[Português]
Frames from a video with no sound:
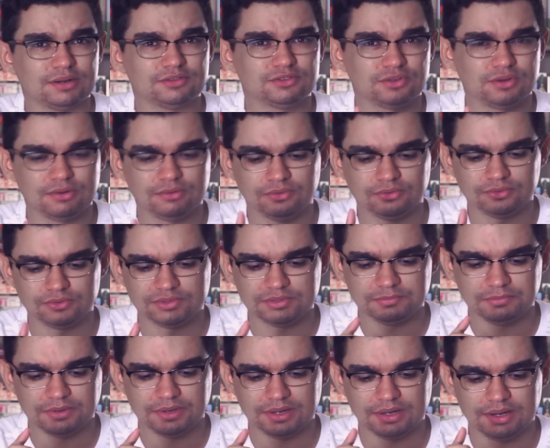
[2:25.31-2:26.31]
nacional que eu
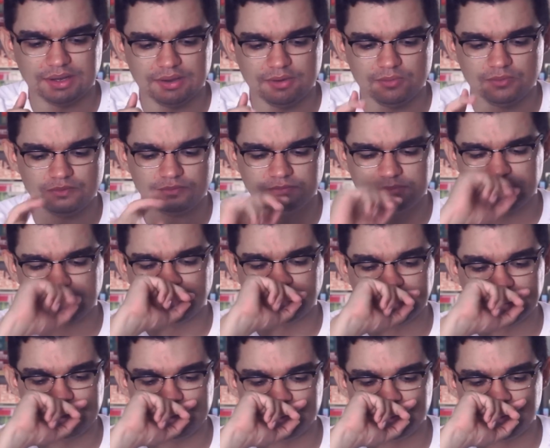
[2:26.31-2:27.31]
trouxe para o canal,
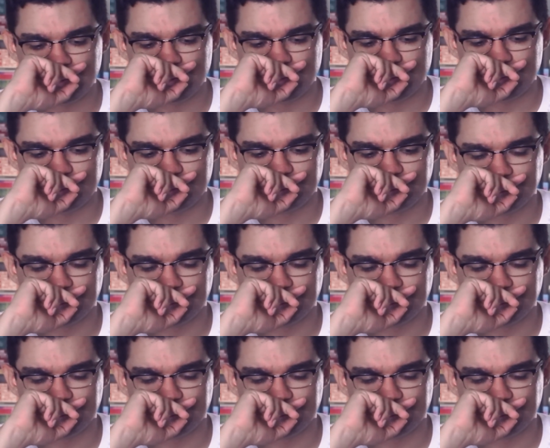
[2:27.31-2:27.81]
não lembro.